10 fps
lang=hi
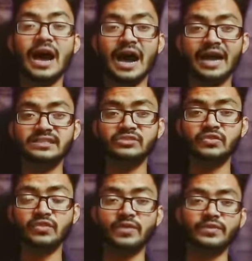आज जो
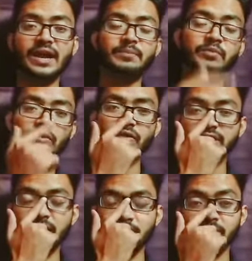खबर आप लोगों के
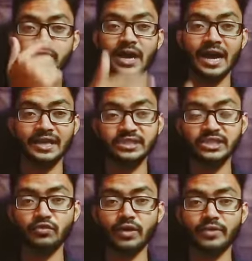सामने आज की
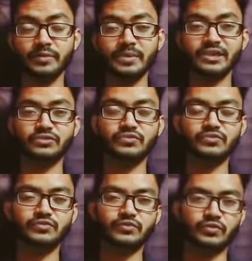जो खबर मिली है तो
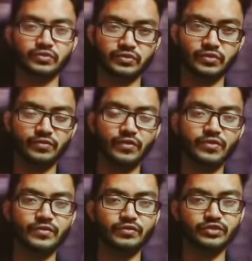दोस्तों वो
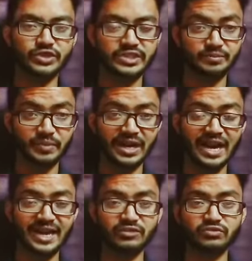कुछ इस प्रकार
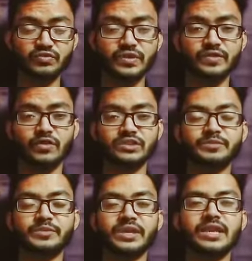है दोस्तों की व्हाट्सएप
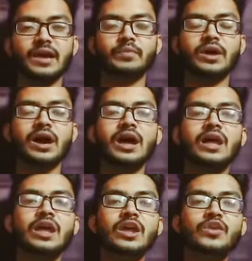के लिए आपका
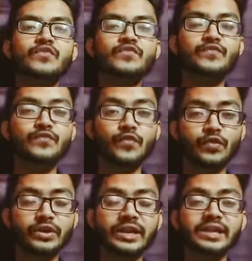
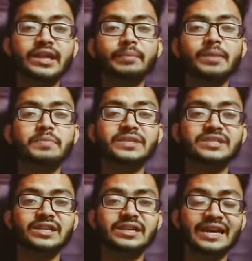फ़ोन नहीं आपका
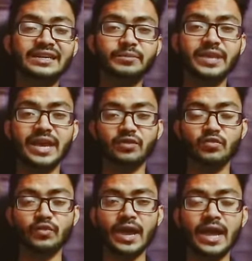पर्सनल डाटा भी हैक हो
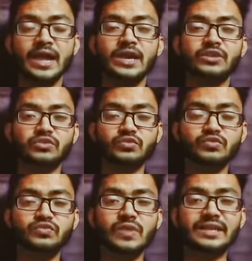रहा है तो
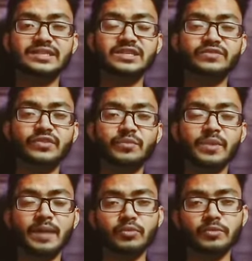दोस्तों आज की इस वीडियो में मैं
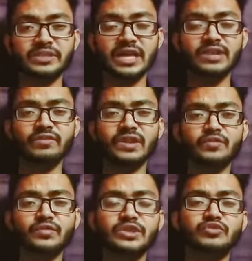आपको बताने वाला हूँ
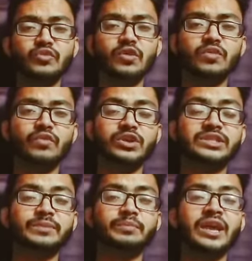कि जो लोग
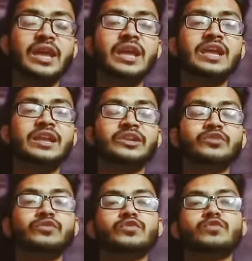व्हाट्सएप के न्यू
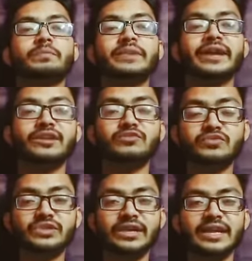न्यू अपडेट यूज़
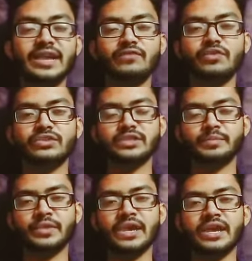कर रहे हैं व्हाट्सअप
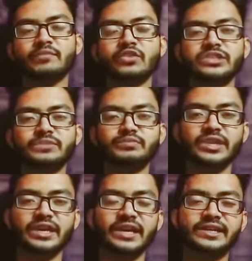के व्हाट्सअप से
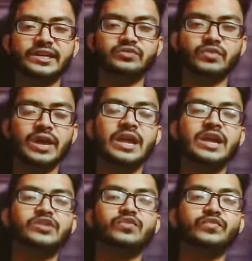रिलेटेड जो है
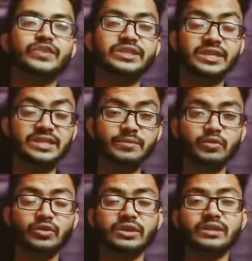न्यू फीचर्स
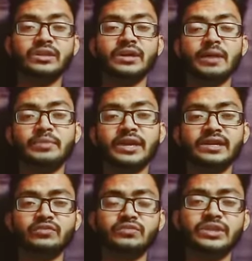अपलोड अपडेट
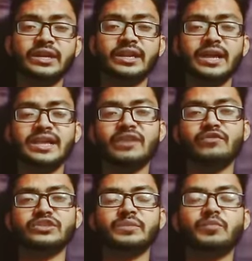यूज़ कर रहे हैं या
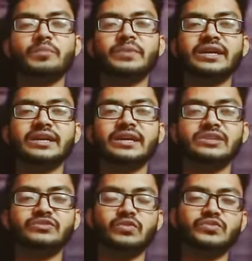व्हाट्सअप को अपडेट करके
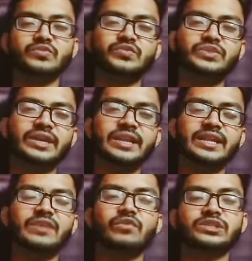जो लोग यूज़ कर रहे हैं या
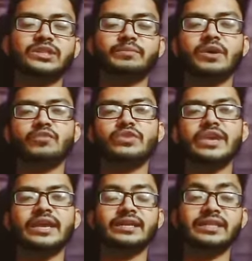व्हाट्सअप का कोई
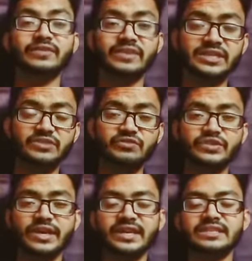अनदर वर्जन यूज़ कर
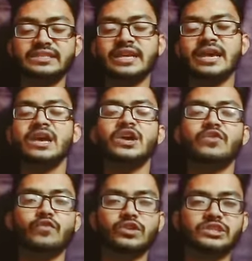रहे हैं जिससे
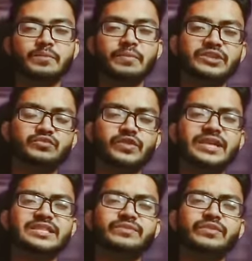व्हाट्सअप प्लस हो गया
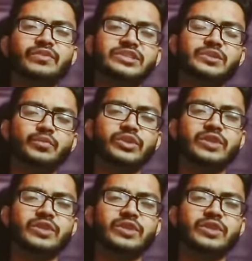जी बी व्हाट्सअप हो गया